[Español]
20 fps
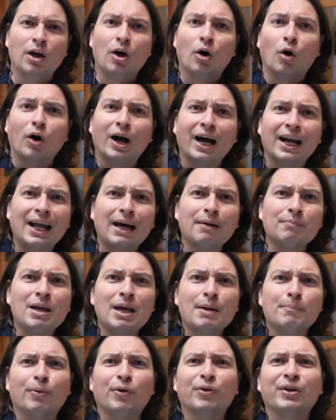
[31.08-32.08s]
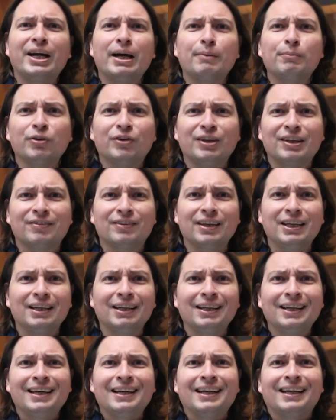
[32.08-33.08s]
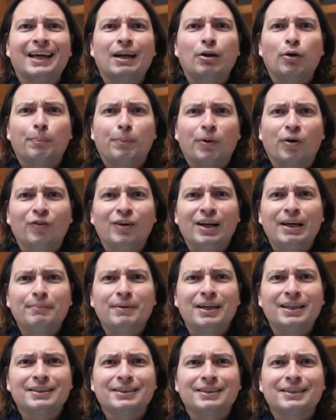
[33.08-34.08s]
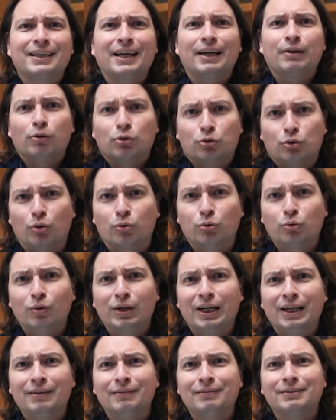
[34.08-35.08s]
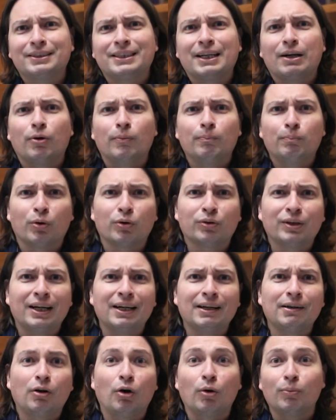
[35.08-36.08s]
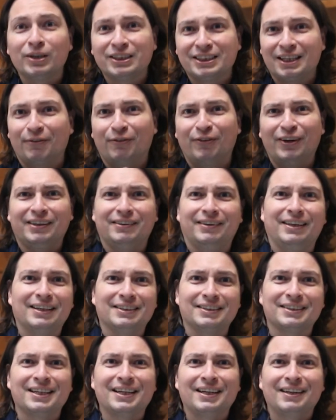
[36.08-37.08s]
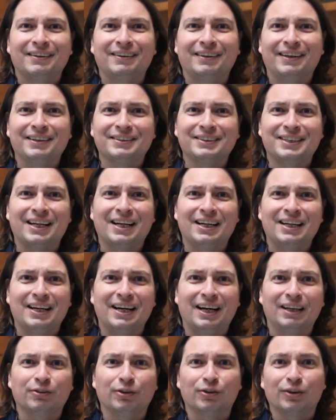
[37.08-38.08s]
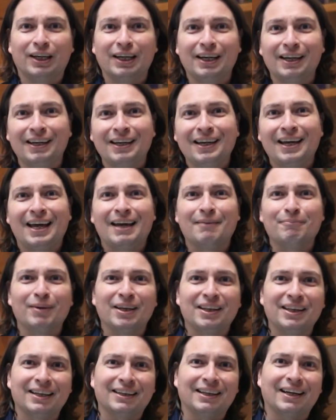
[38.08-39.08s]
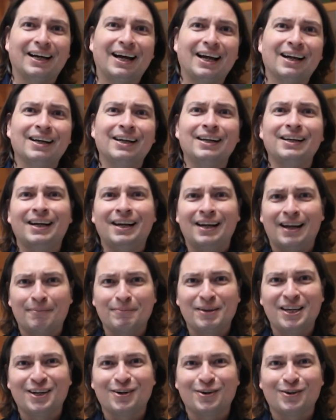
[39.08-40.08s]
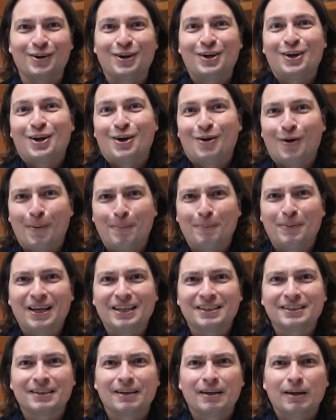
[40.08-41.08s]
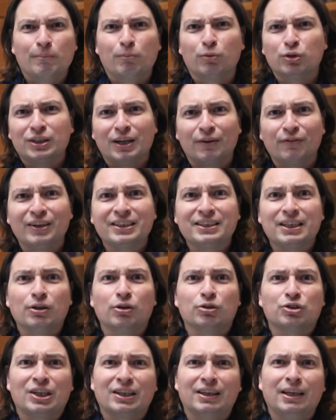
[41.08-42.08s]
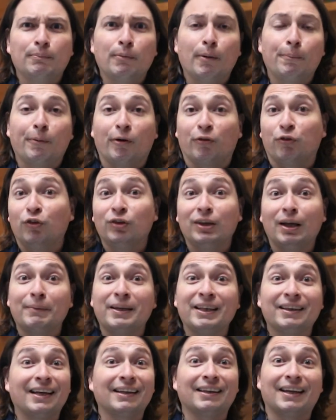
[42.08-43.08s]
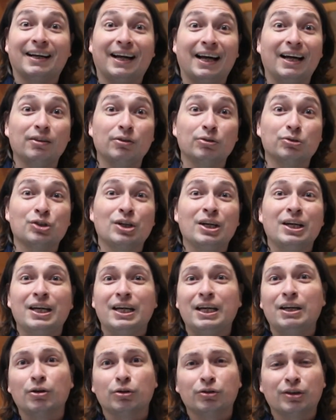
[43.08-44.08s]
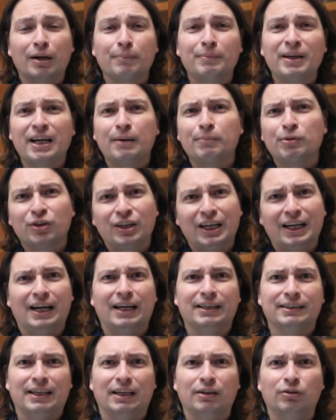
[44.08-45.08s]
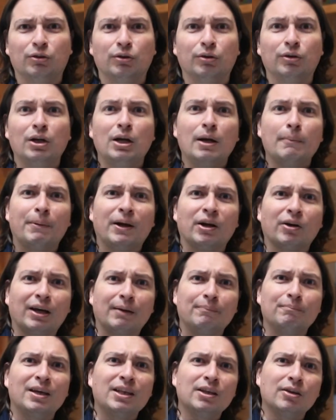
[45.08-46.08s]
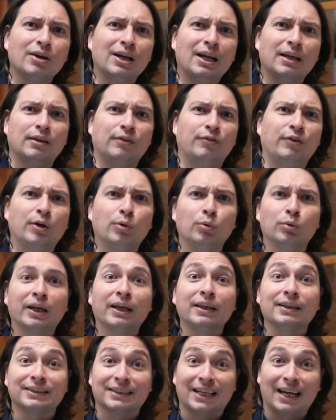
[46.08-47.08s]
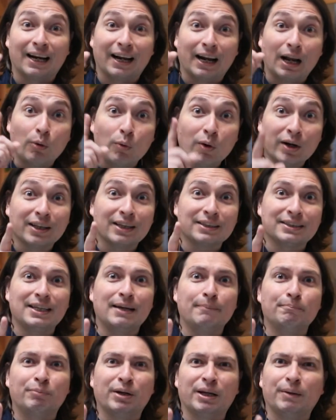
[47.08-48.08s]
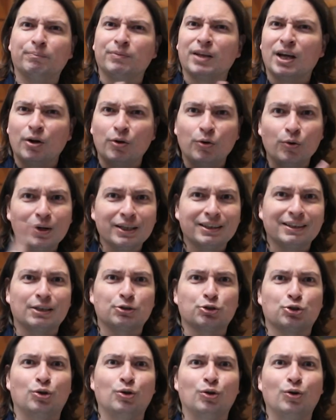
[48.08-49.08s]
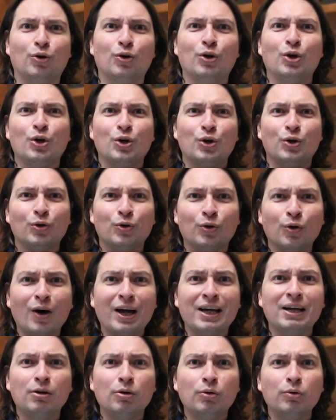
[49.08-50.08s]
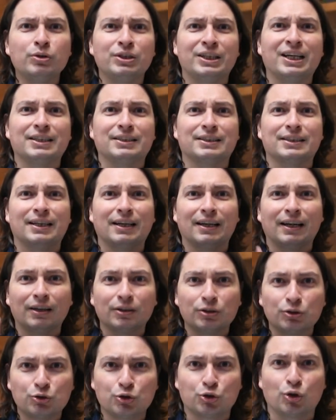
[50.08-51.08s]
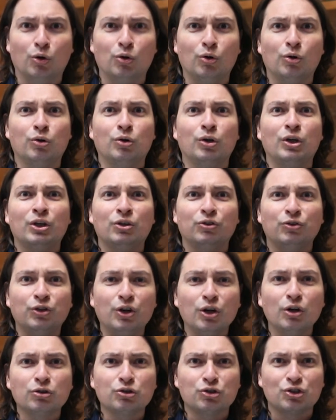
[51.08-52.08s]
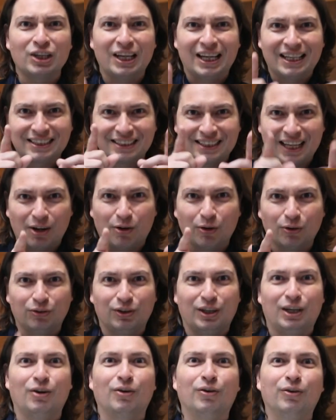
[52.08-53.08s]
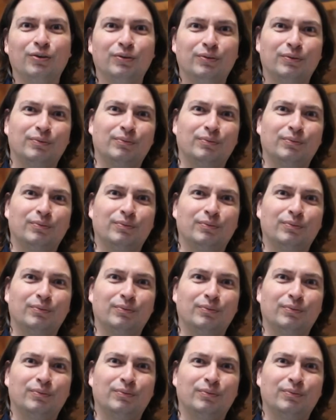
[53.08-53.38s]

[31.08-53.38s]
Ojalá podríamos decir que los problemas que nos torturan se comportaran como esas bestias de San Alejandro que en vez de atacarle le lamieron los pies. Muchas veces nos sentimos profundamente atacados y nos terminamos desgastando, pero que en medio de las dificultades recuerda siempre, no estás solo, no hay luchas solo, Dios está contigo.